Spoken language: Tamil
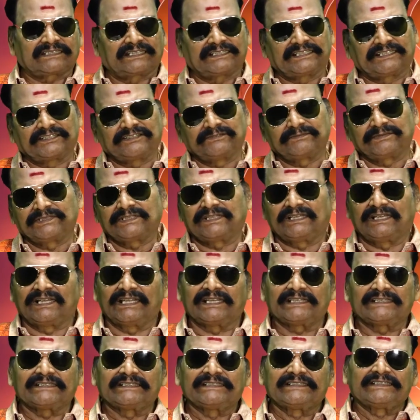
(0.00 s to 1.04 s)
சந்தேகமே இல்லை
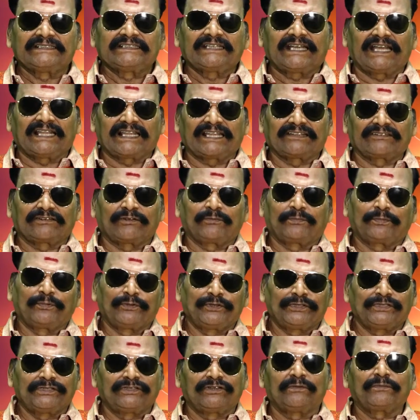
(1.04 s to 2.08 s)
அதான் நம்ம
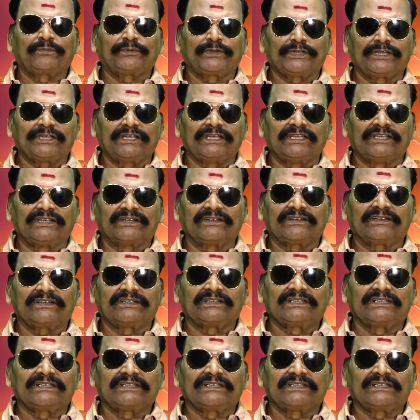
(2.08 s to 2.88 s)
புரியுதோ புரியலையோ